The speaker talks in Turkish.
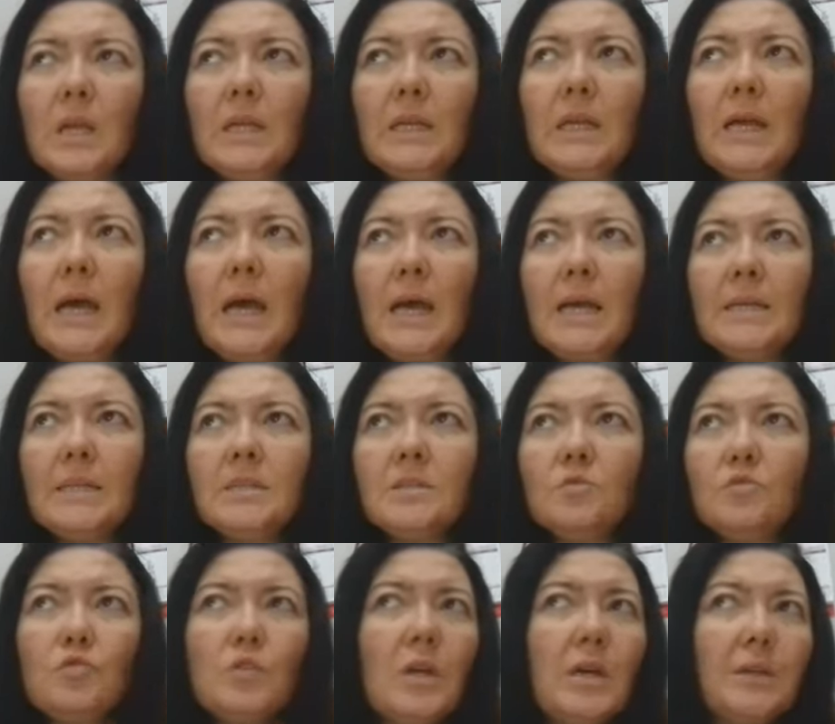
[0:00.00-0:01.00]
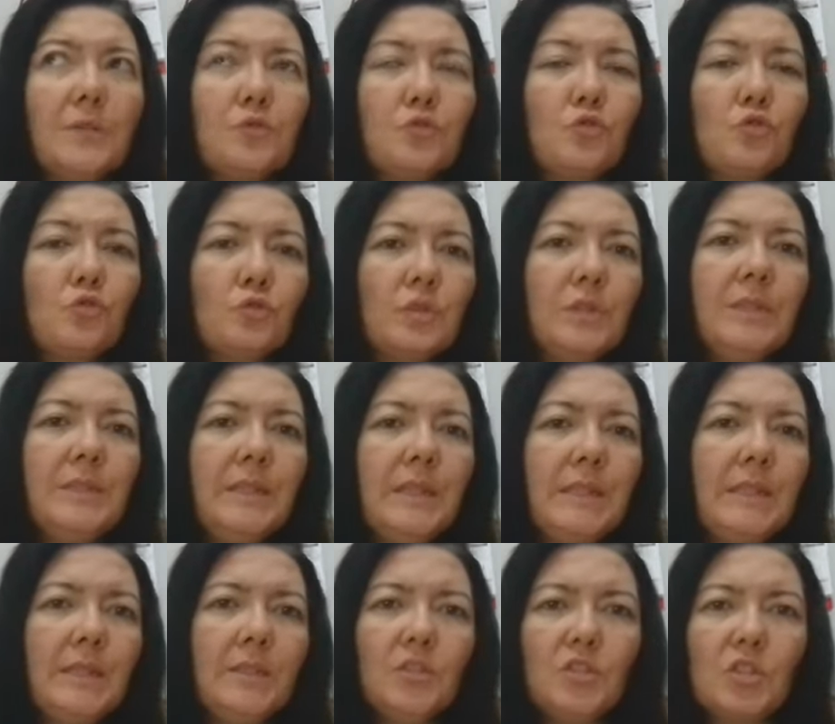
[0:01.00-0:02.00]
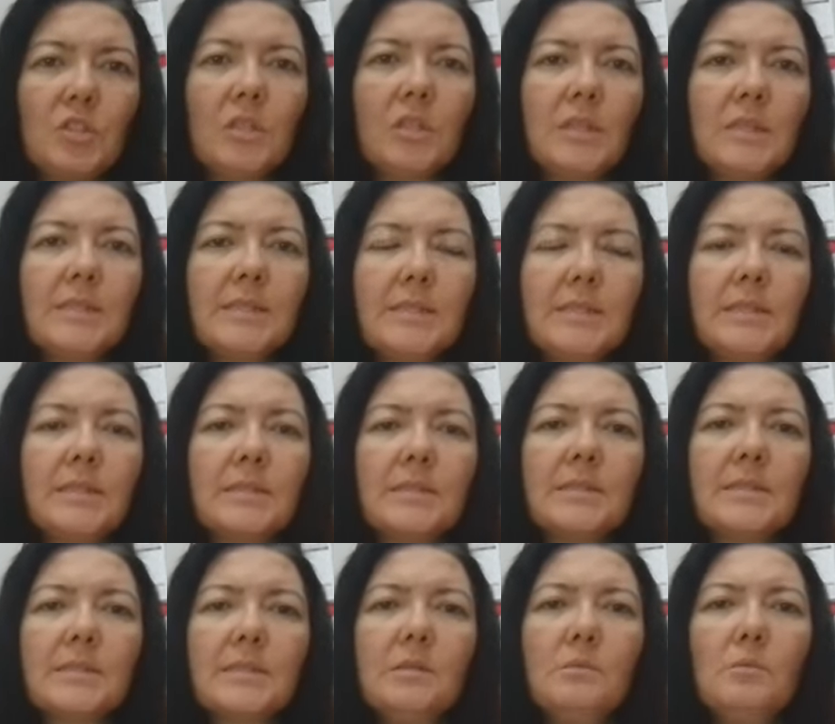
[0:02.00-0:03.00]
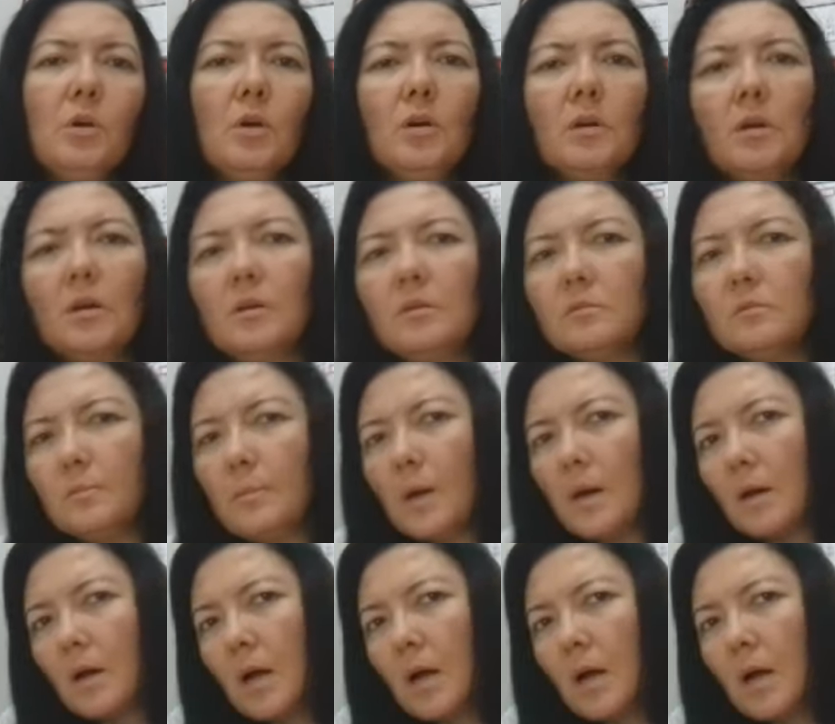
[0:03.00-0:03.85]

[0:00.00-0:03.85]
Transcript: Yani her dünyanın sonunda değil. İnşallah kazanırsınız ama e,